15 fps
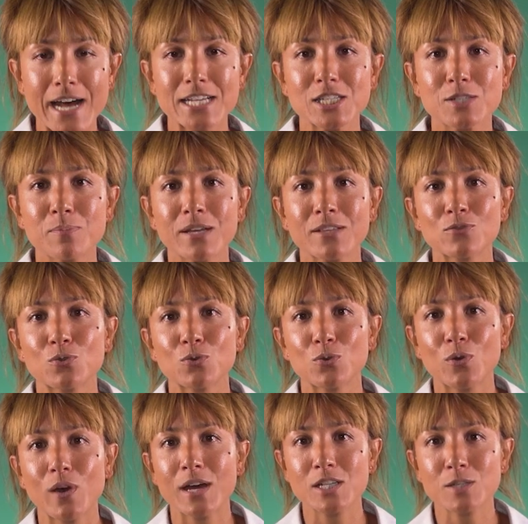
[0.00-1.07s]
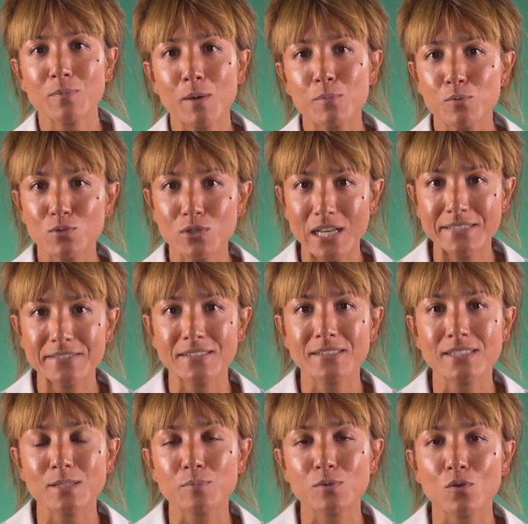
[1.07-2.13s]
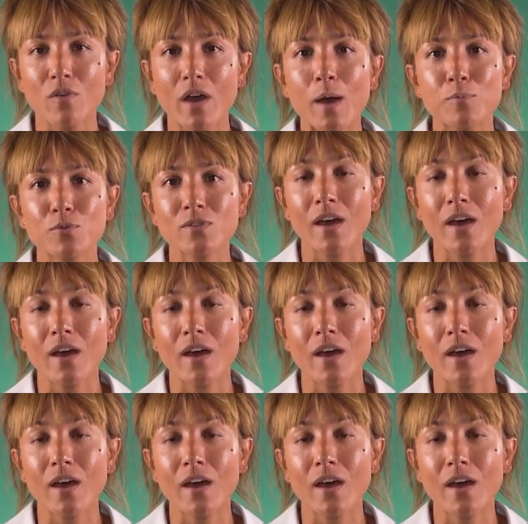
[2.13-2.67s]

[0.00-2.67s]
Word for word: un, chemin de, un chemin un peu plus classique et puis on verra plus